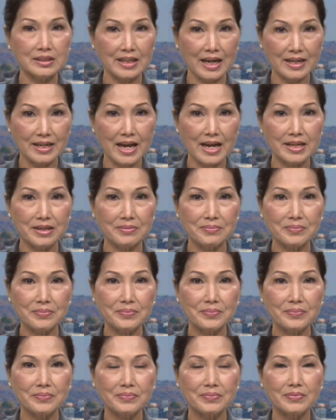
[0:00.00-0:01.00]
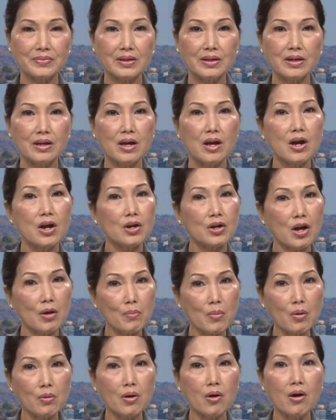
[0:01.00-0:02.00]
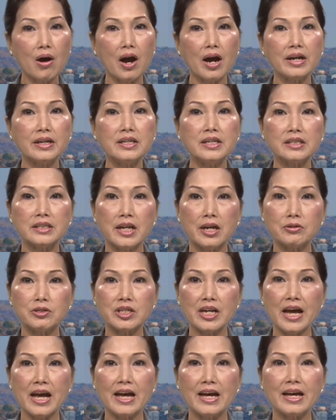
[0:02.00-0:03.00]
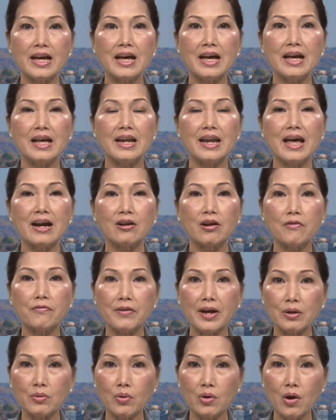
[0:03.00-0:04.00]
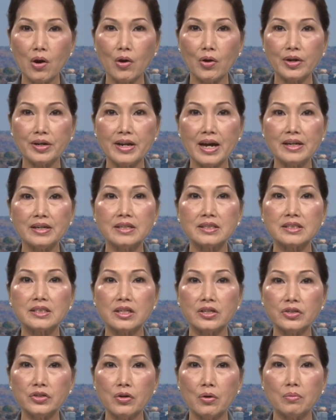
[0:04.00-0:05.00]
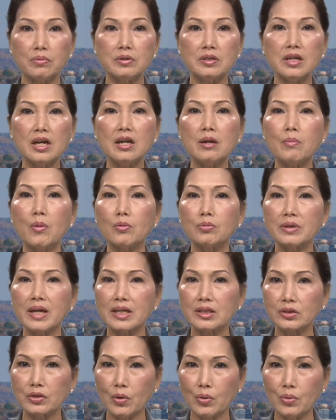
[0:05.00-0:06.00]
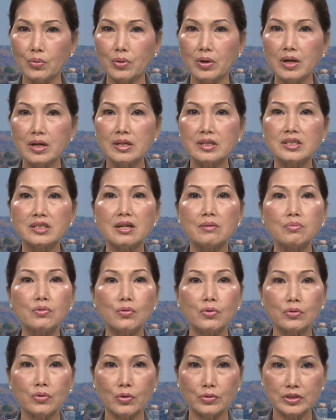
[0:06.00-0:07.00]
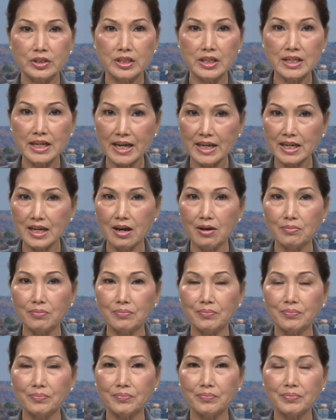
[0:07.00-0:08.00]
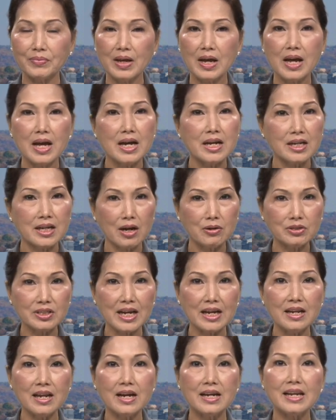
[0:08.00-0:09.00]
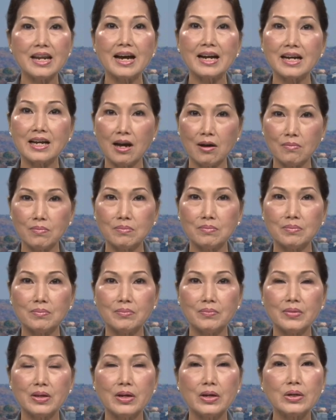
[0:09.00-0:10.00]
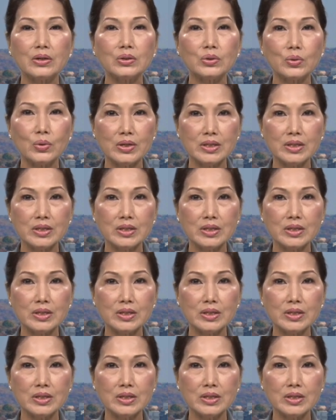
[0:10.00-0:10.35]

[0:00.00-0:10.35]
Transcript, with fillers: tại đây. Có một câu hỏi được nêu ra là có phải Quốc hội đã được sử dụng như là một nhà tù trong cuộc nội chiến hay không? Câu trả lời là không. Tuy